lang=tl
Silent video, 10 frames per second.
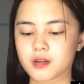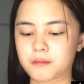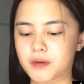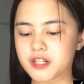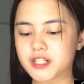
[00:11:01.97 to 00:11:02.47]

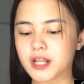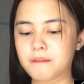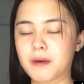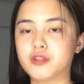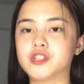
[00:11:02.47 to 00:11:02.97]
Meron
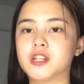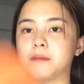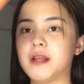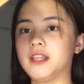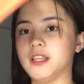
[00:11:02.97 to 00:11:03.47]
silang pouch
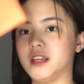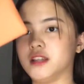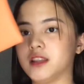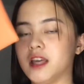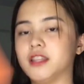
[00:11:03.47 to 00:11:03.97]
na
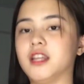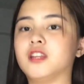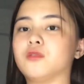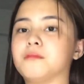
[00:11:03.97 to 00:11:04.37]
maliit and then itong